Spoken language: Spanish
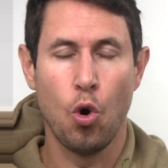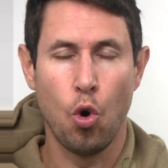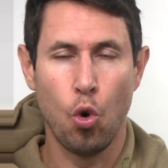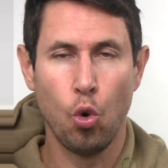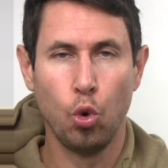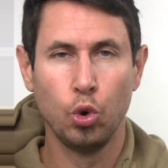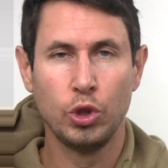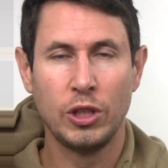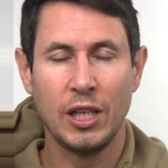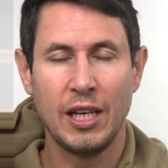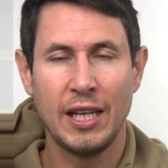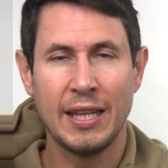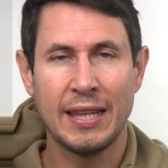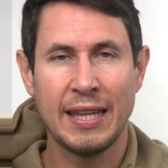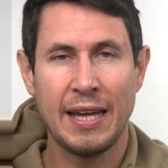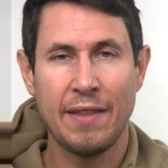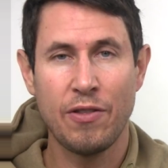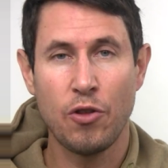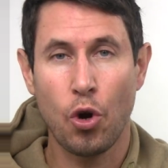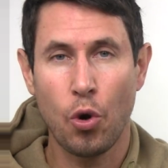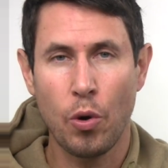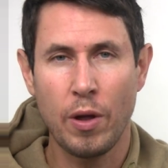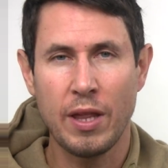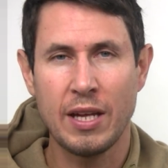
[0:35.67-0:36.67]

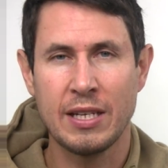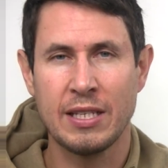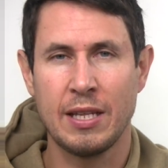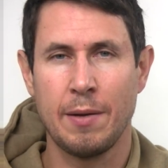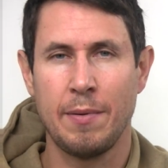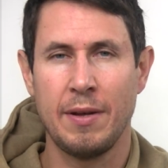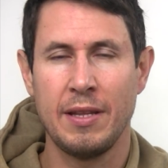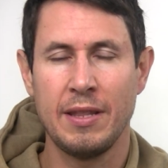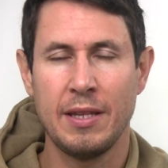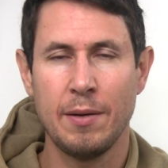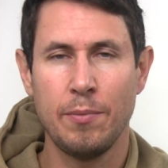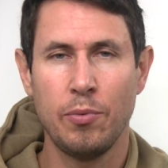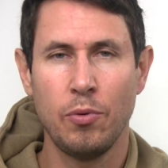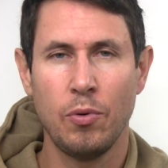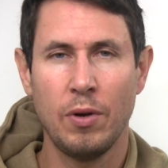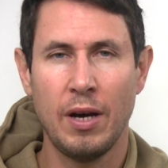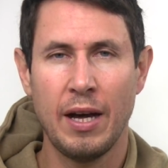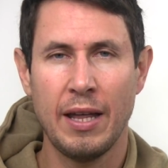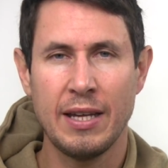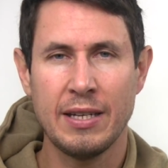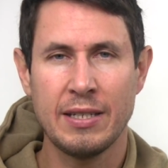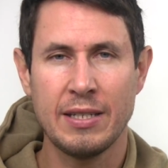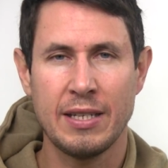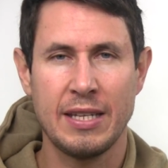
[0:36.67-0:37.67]
utilizando ruedas de 20
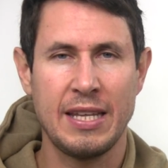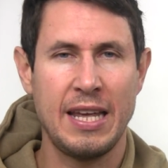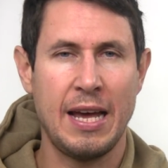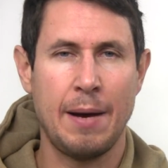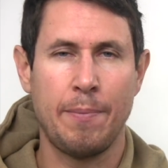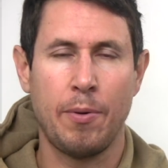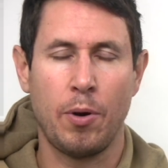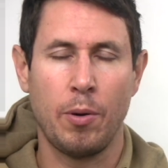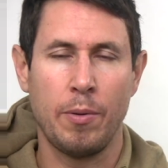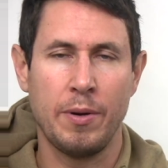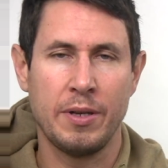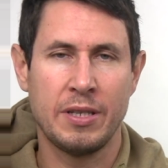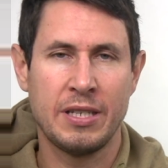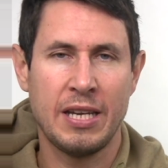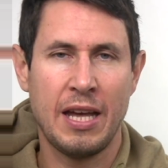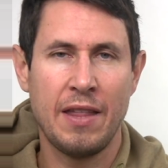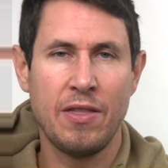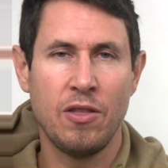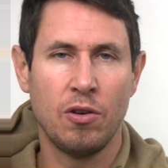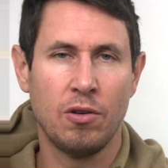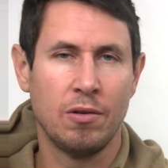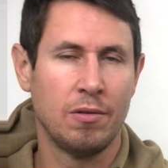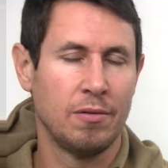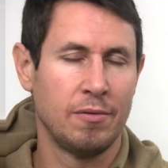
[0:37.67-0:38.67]
pulgadas y
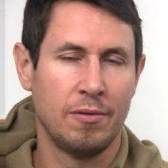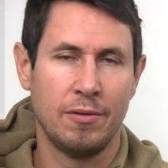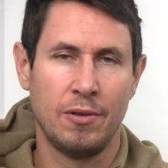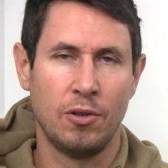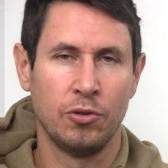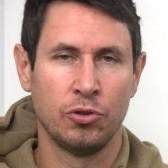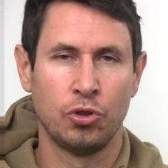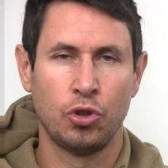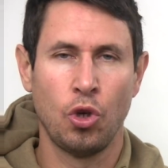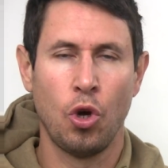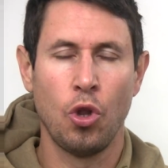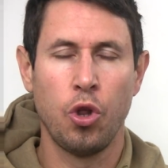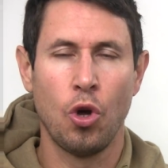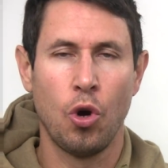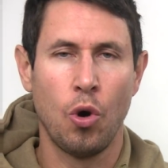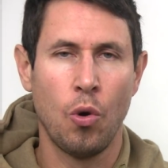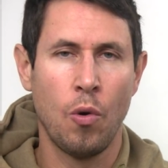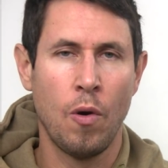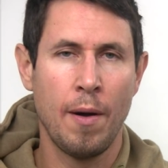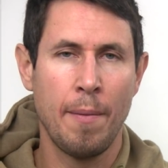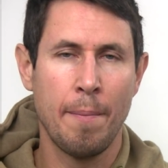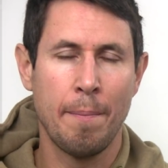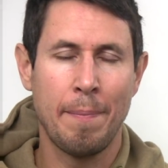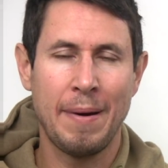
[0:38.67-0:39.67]
aprovechando todo
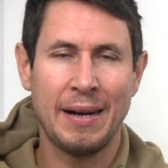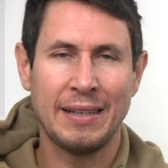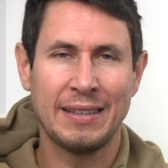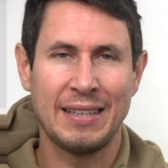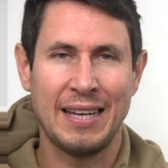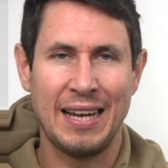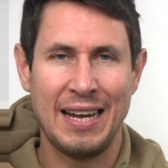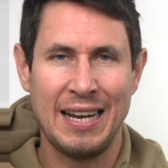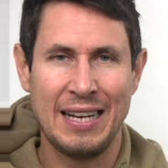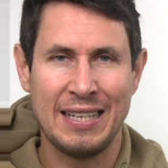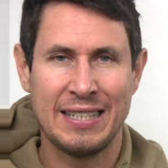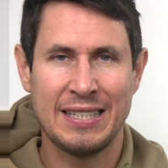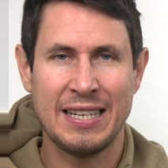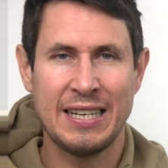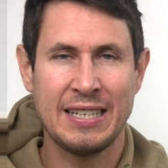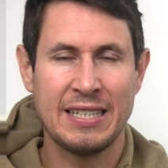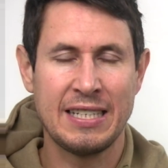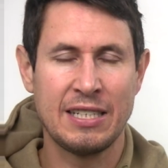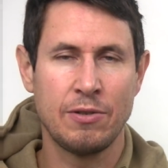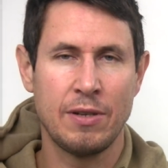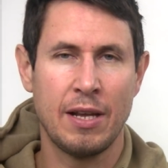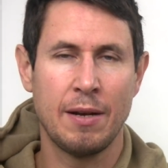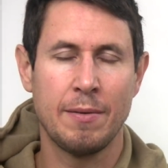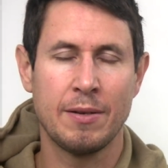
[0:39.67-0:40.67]
o en parte el
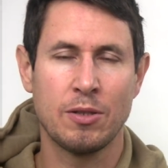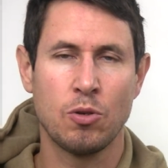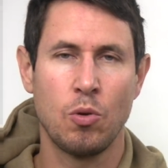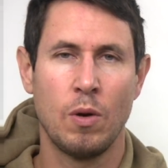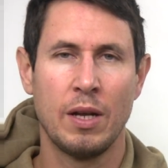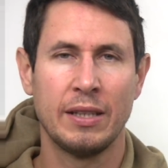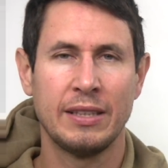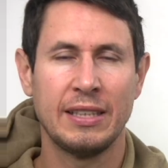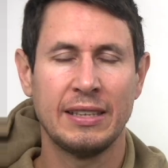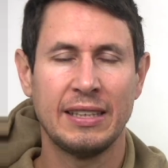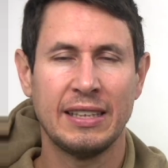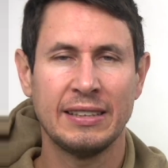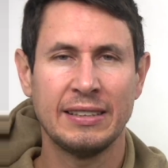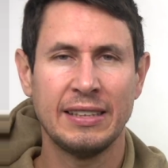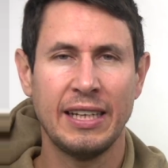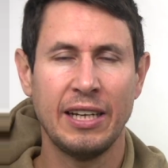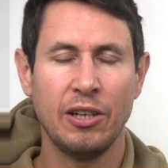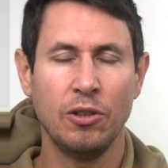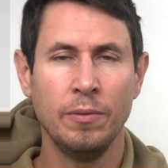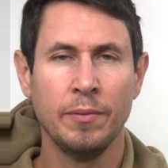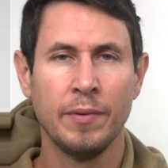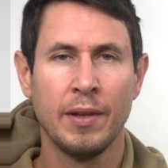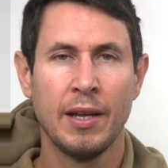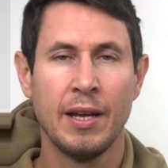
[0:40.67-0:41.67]
chasis y el basculante
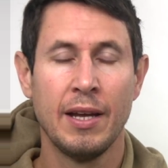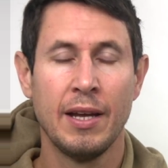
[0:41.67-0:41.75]
trasero.